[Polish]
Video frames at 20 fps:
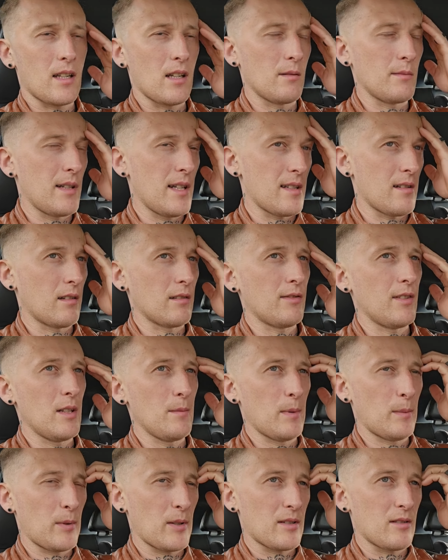znajomi jej
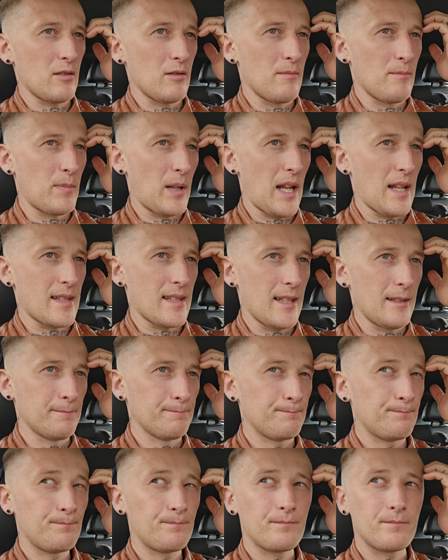załatwili po prostu
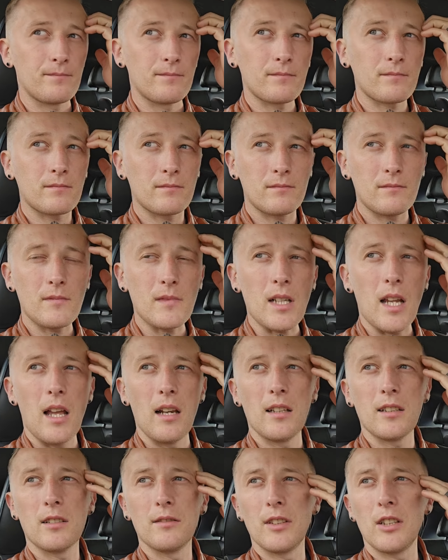pracę
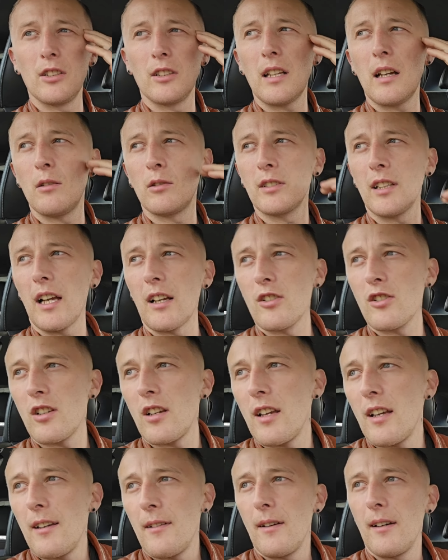ale to wyglądało tak,
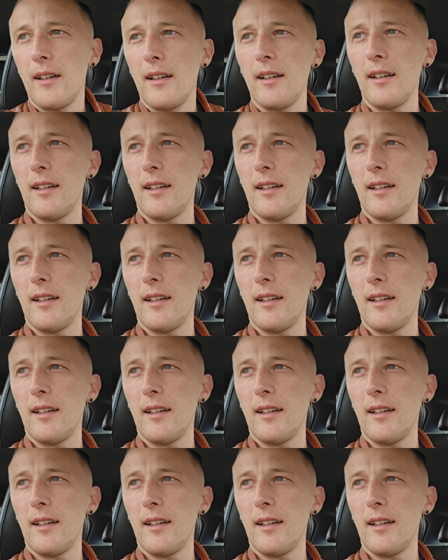że